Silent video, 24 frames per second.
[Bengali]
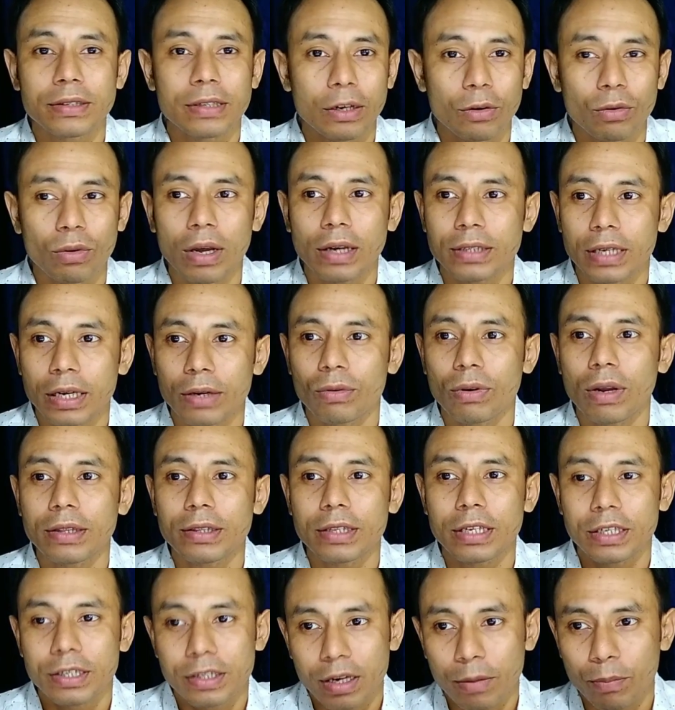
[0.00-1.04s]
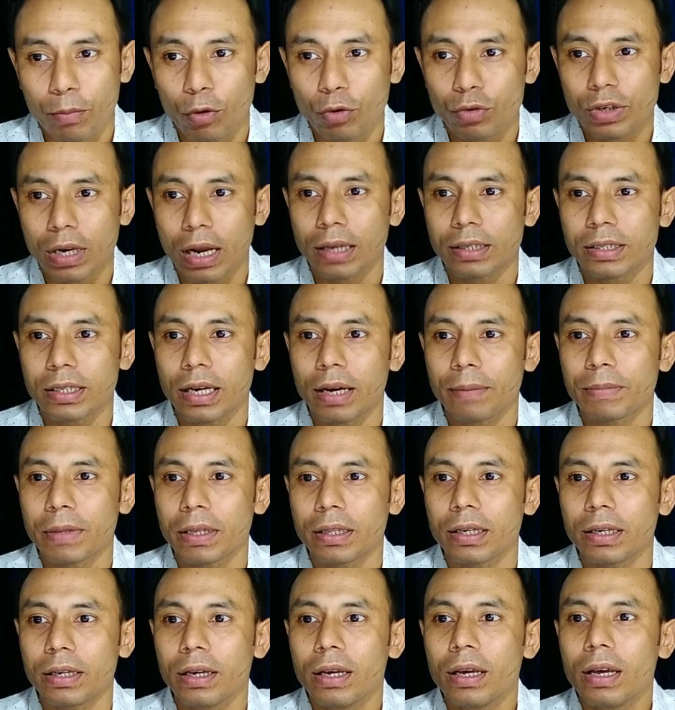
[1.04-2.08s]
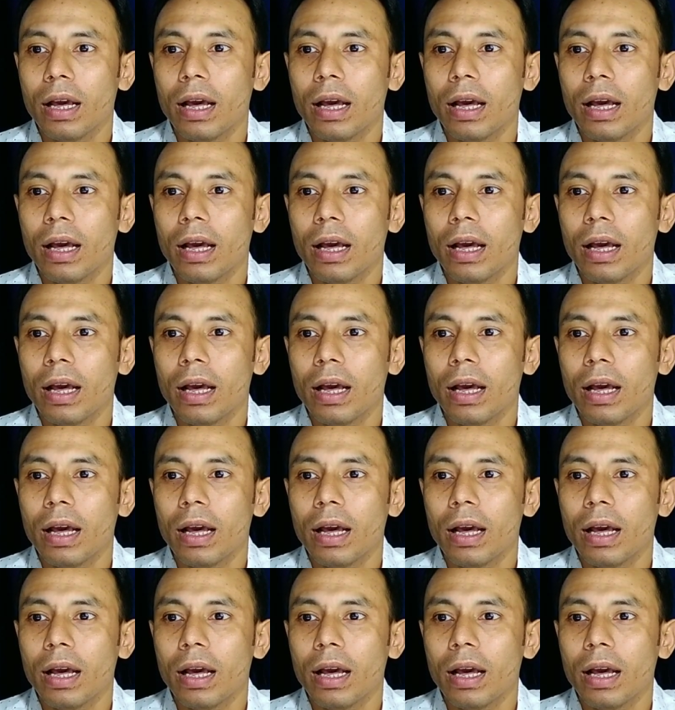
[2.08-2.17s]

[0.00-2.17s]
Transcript: যেগুলো সেগুলো ত্রিশটা পোস্ট আছে আপনাদের